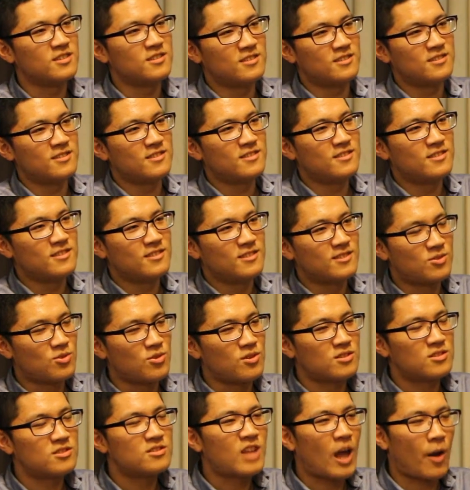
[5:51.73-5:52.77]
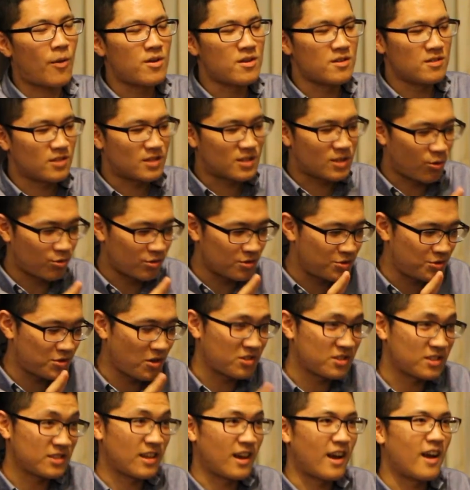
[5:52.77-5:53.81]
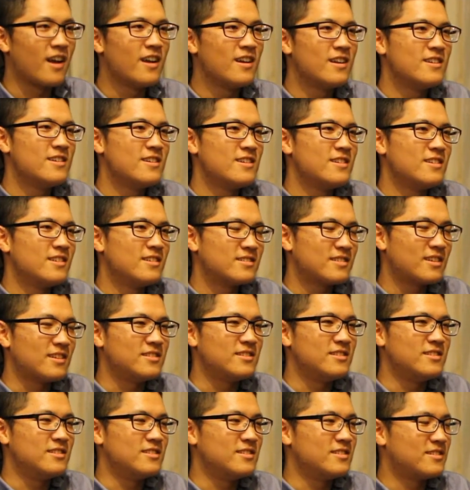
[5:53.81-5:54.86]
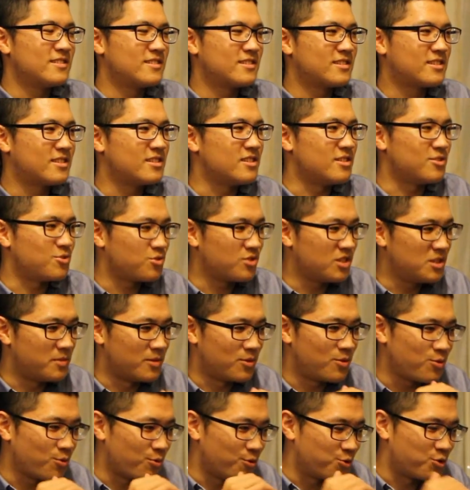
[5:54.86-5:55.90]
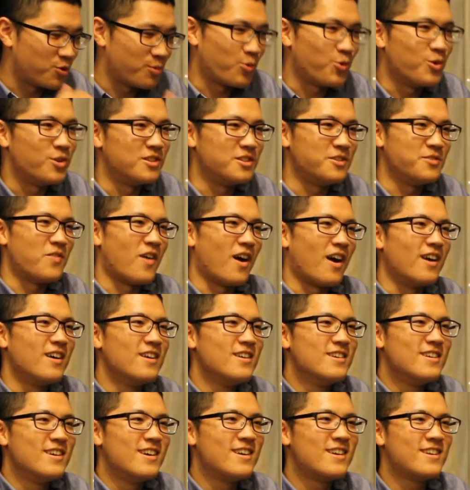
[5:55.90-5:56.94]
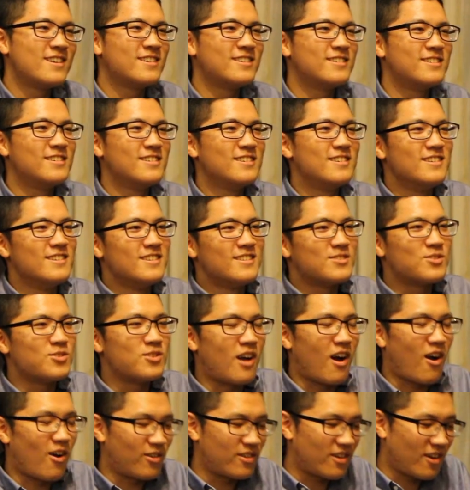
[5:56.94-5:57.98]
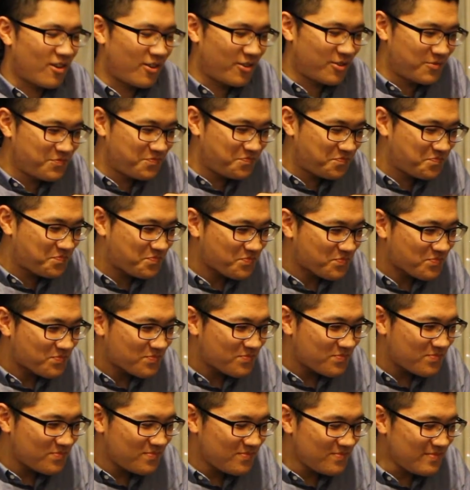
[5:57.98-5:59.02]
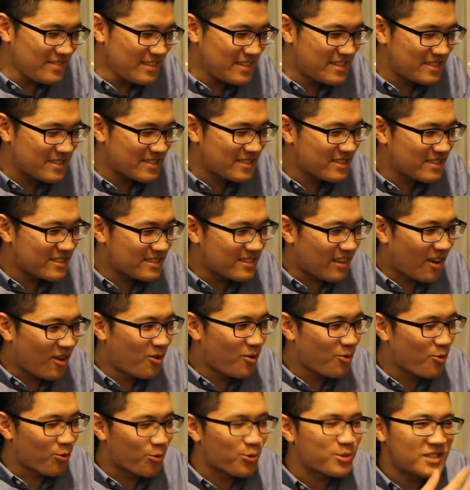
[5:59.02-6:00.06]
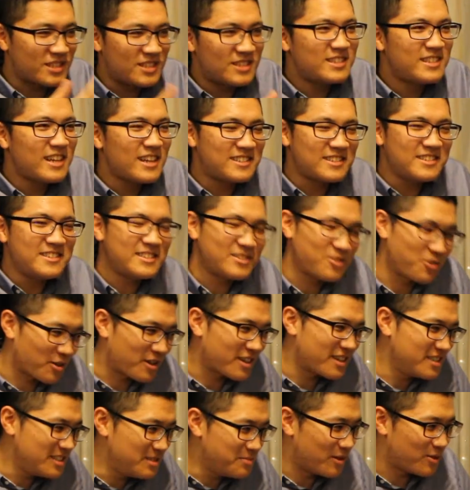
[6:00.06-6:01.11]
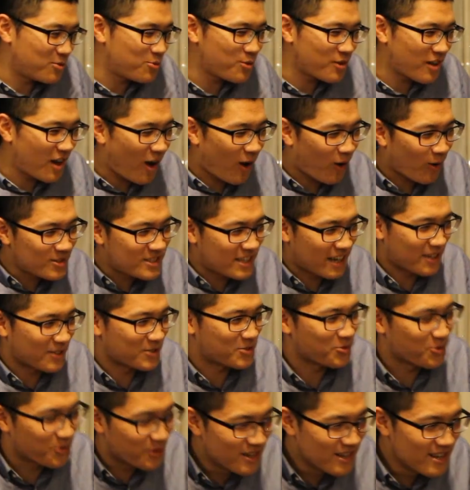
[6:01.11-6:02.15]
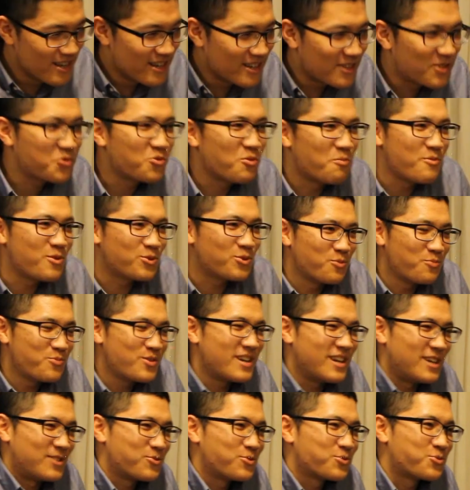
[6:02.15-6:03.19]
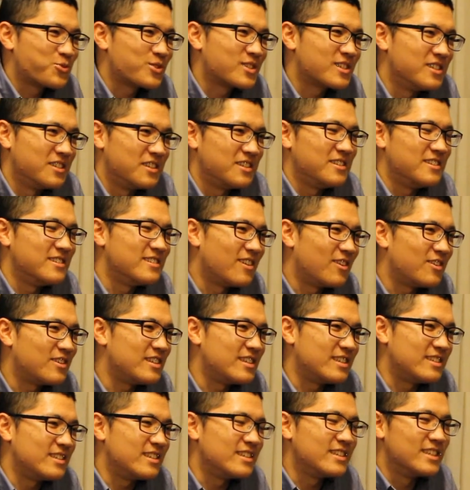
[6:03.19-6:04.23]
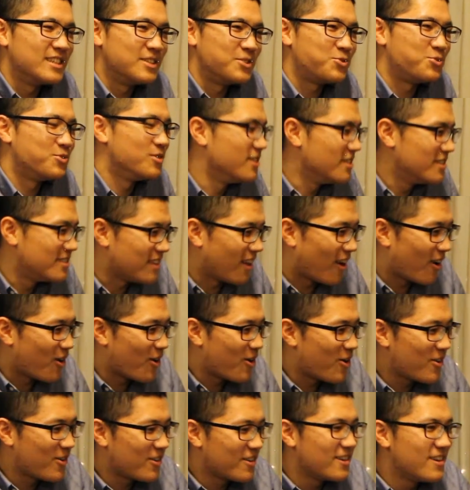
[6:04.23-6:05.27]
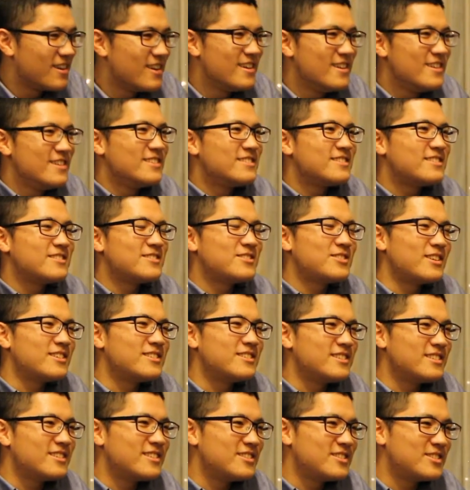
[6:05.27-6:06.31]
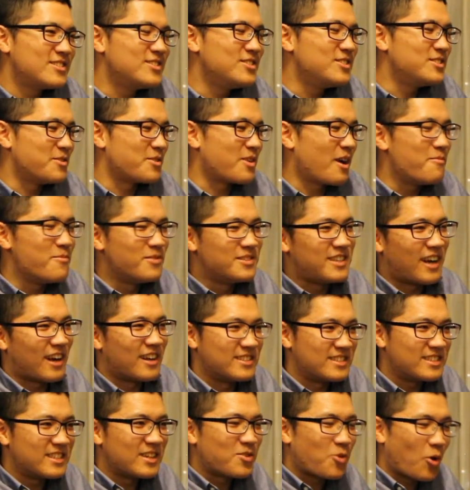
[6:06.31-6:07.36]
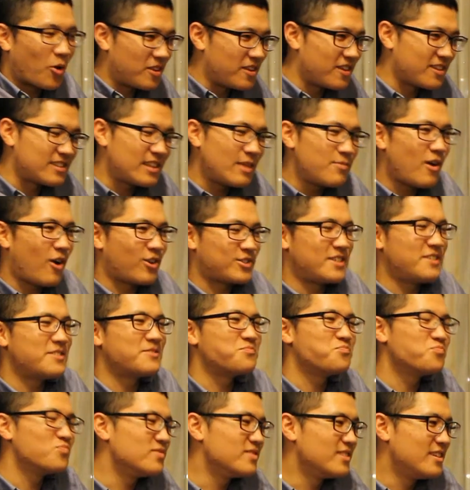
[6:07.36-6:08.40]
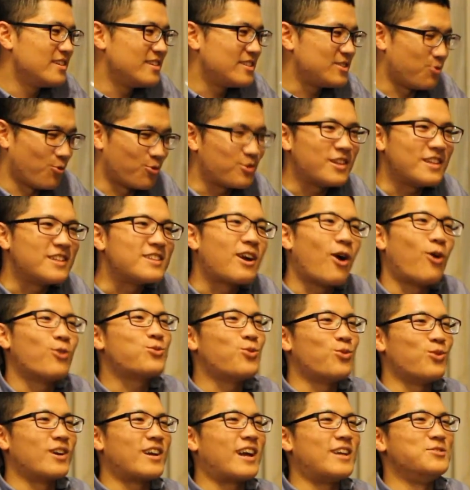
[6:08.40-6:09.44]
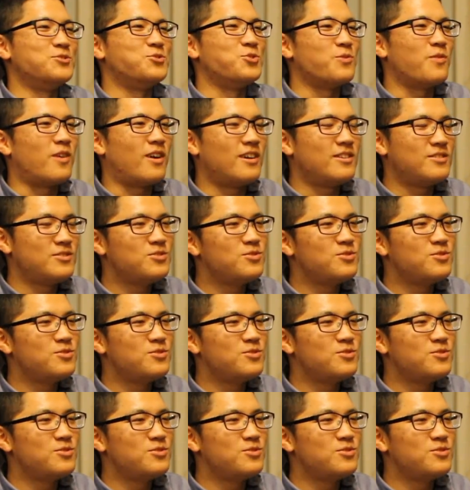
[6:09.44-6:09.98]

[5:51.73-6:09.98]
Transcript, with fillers: 对对，这是台湾人的投地取巧心态。对。但是这点就是日本队永远学不会的地方。对，好，然后，然后我其实在今年有跟日本队好好讲说，如果没不可以做，就是可以。啊 in English，然后。但是试着跟他们讲这个观念，可他们好像有点搞懂的感觉嘛。